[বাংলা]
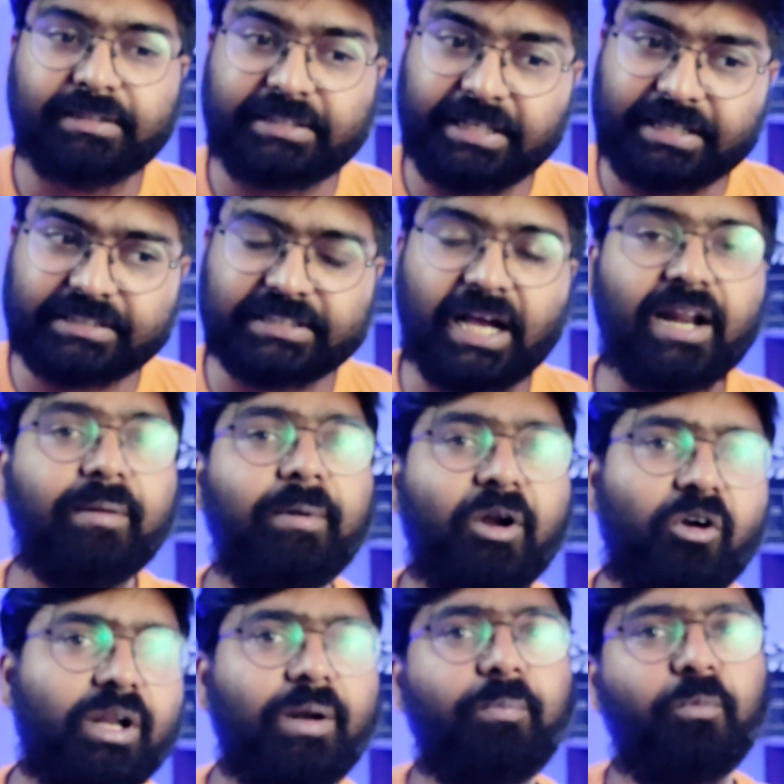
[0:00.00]
ঠিক সাড়ে
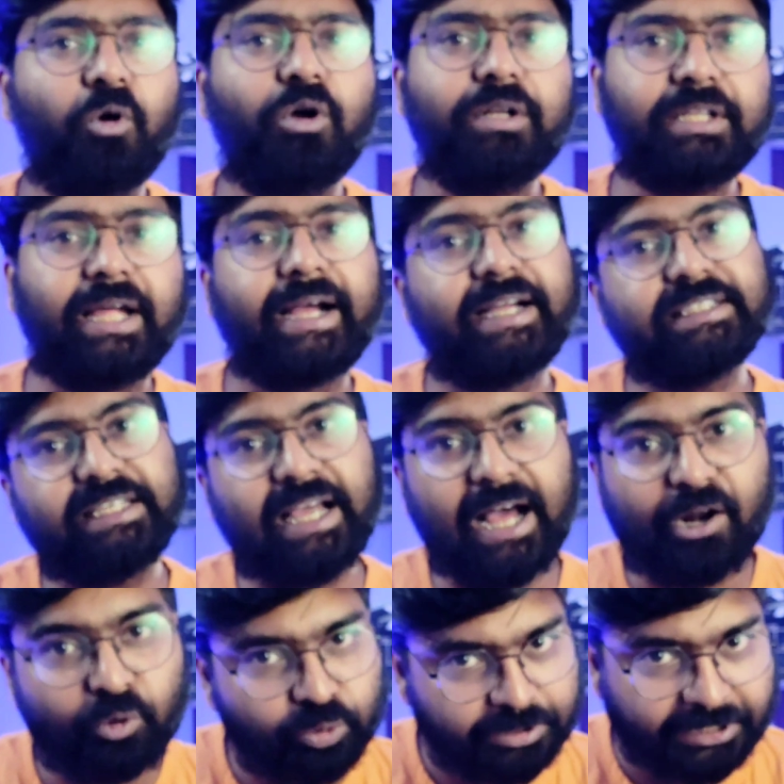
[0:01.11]
বারোটার পর দেখা যায়
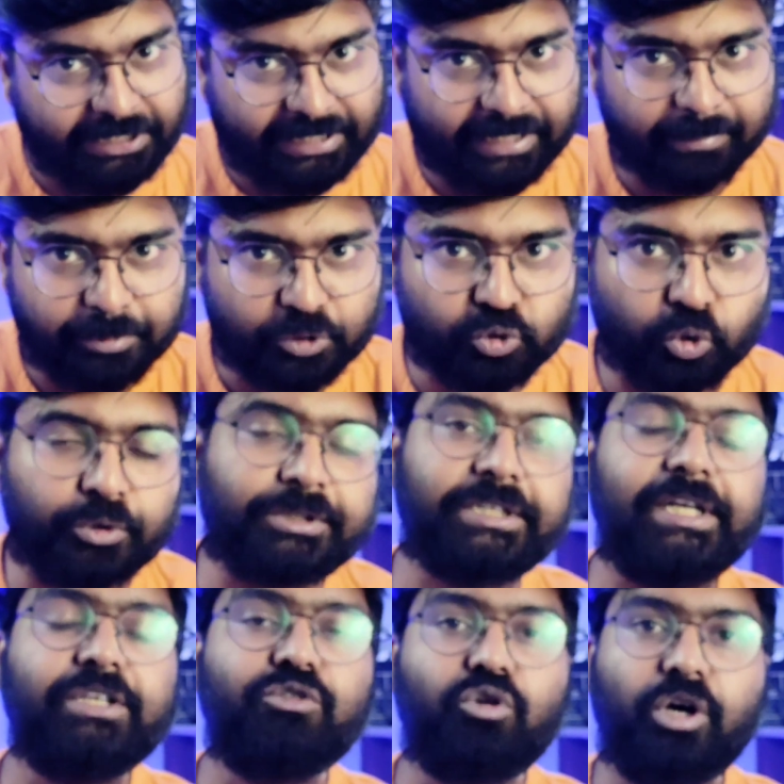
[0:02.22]
আরো তিনটে এপিসোড
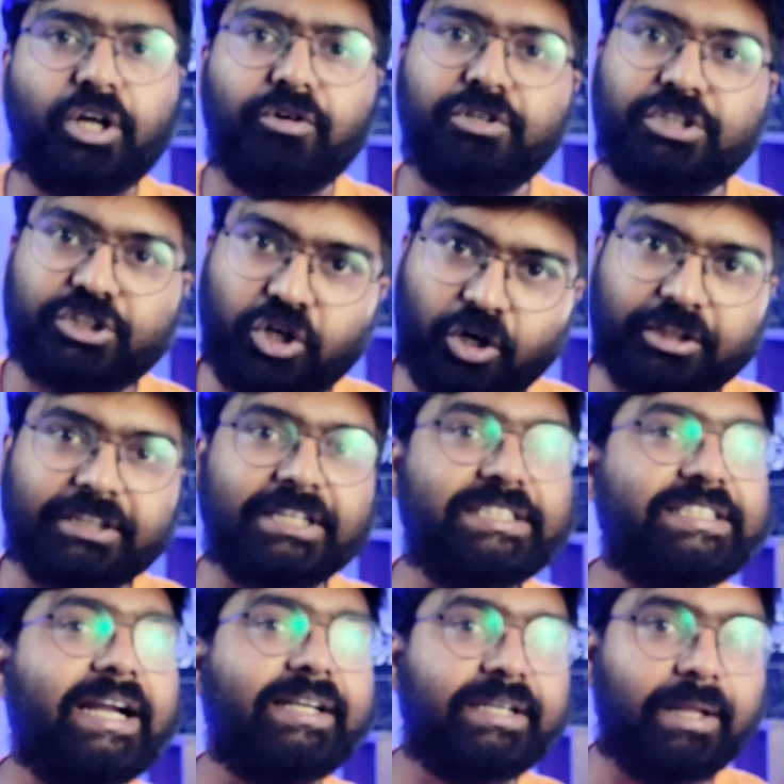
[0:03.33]
রিলিজ করা হয়েছে অর্থাৎ
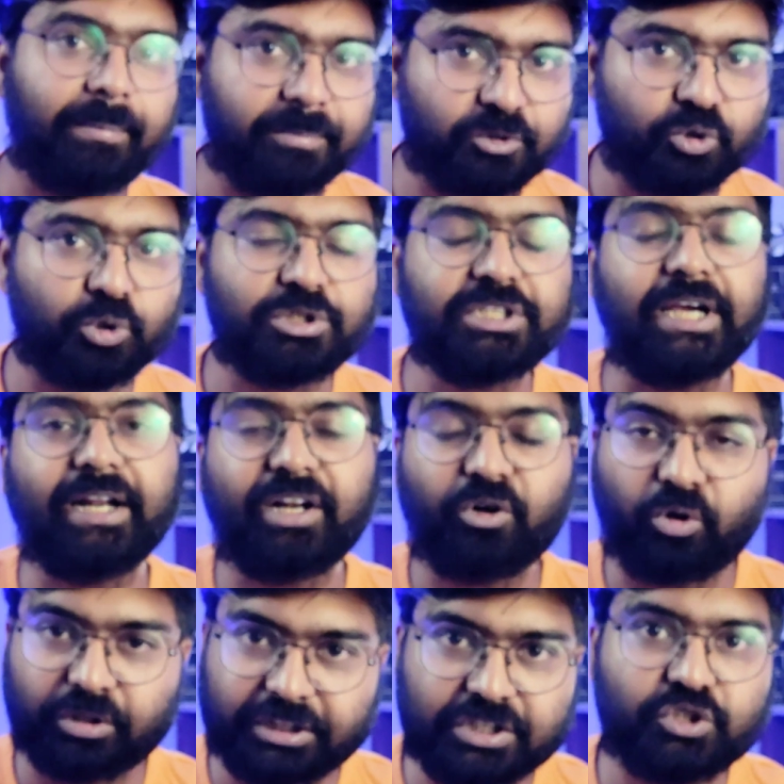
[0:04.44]
চারটে এপিসোড যে আনার
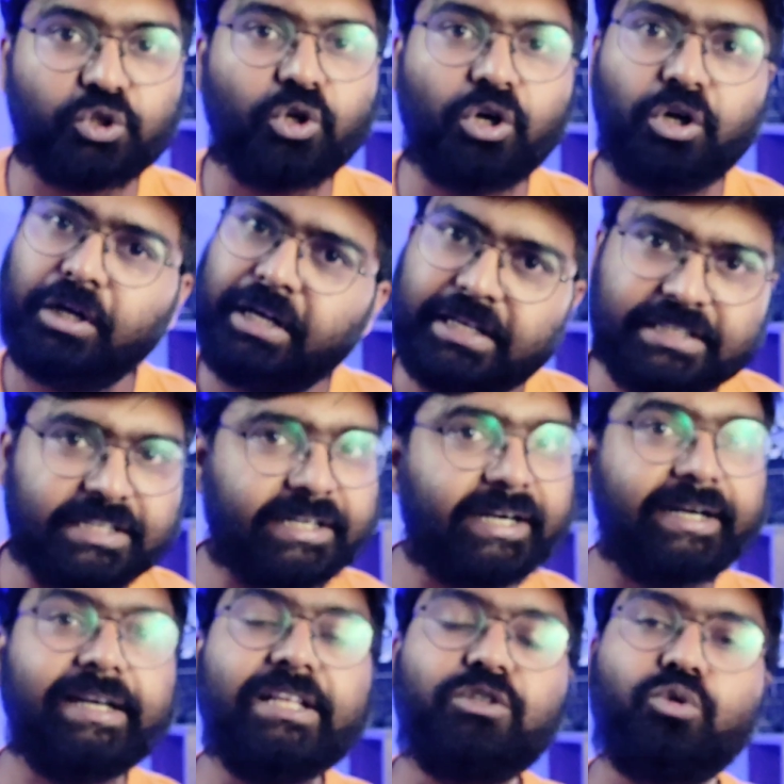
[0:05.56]
কথা ছিল সেটা
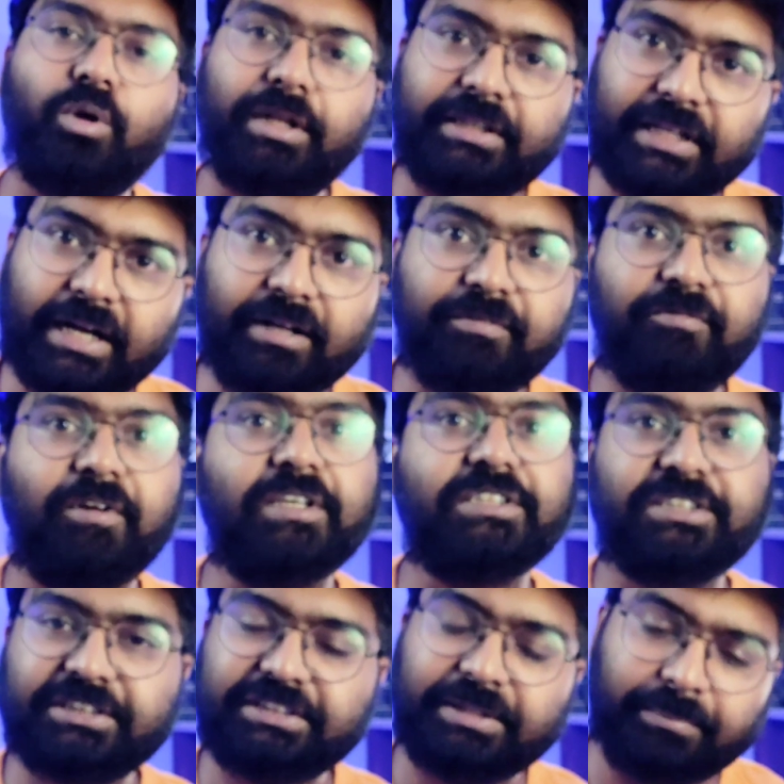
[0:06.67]
রিলিজ করে তারা ফার্স্ট
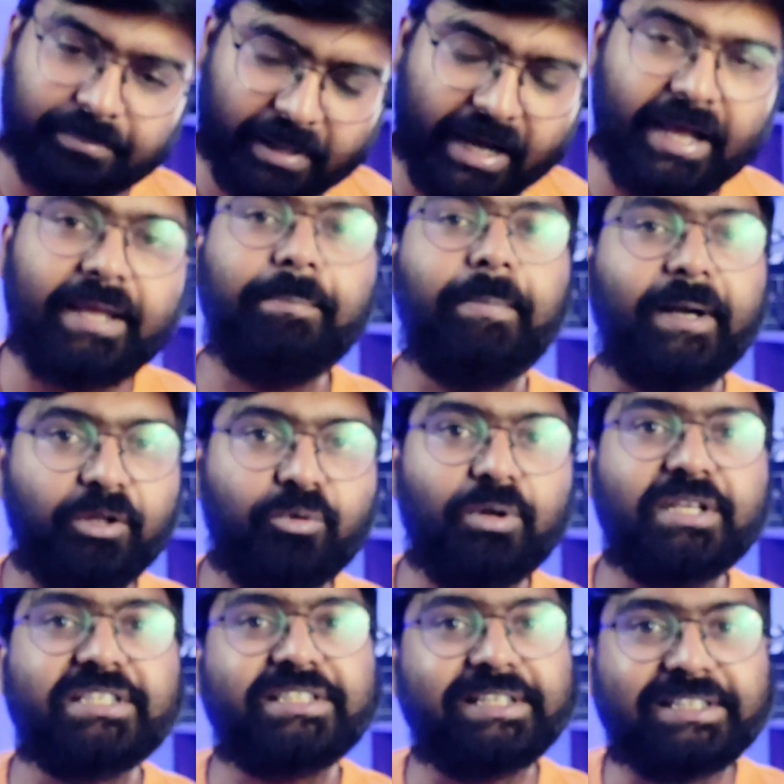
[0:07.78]
সিজন বা এই
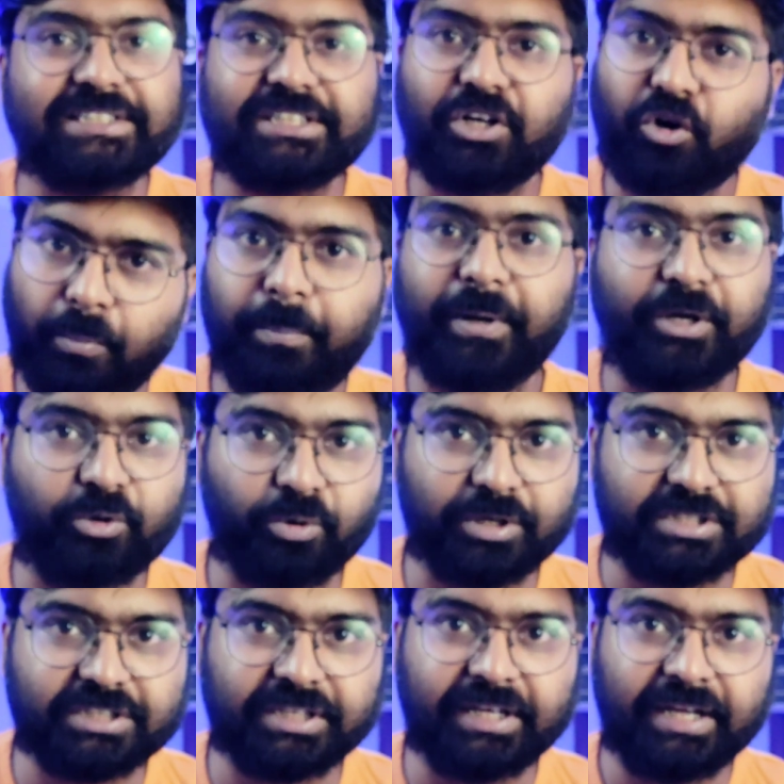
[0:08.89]
পার্টিকুলার সিরিজটা কমপ্লিট
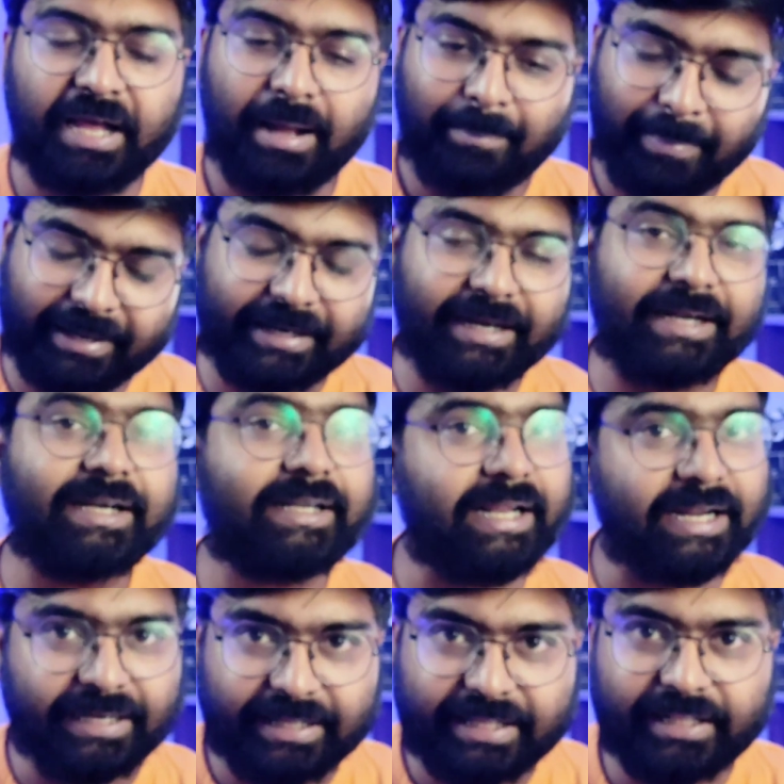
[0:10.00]
করেছে বাট এটা
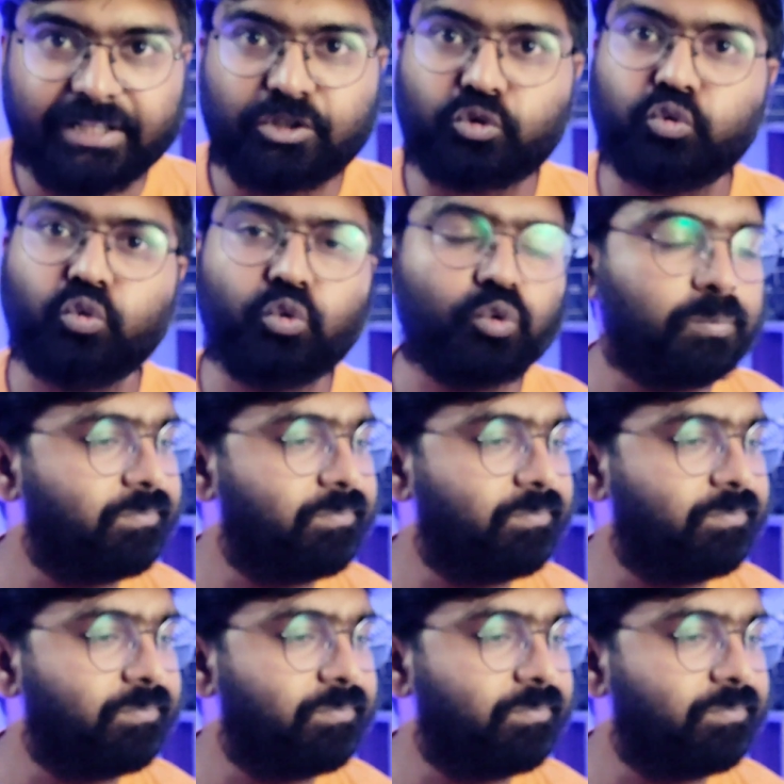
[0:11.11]
টেকনিক্যাল ইস্যু